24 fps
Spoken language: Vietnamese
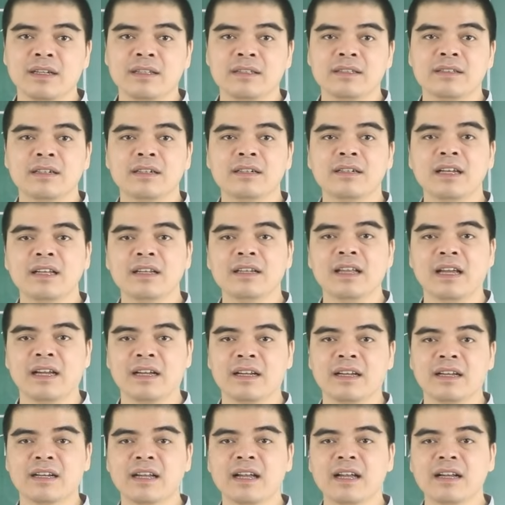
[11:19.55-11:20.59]
chớ nên để
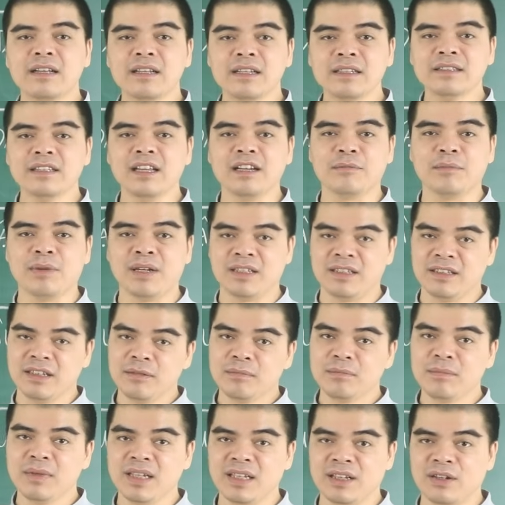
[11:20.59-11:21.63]
người khác nghĩ rằng bản
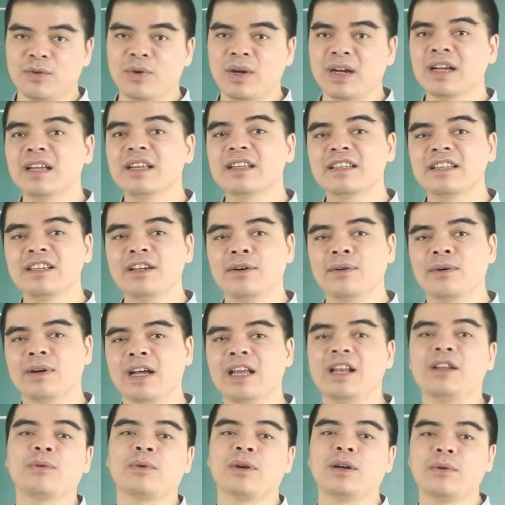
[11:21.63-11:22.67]
thân mình quá kênh kiệu
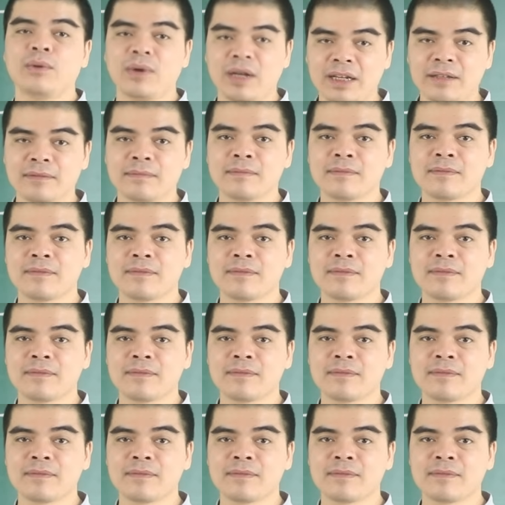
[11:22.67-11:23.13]
hay là khoe khoang.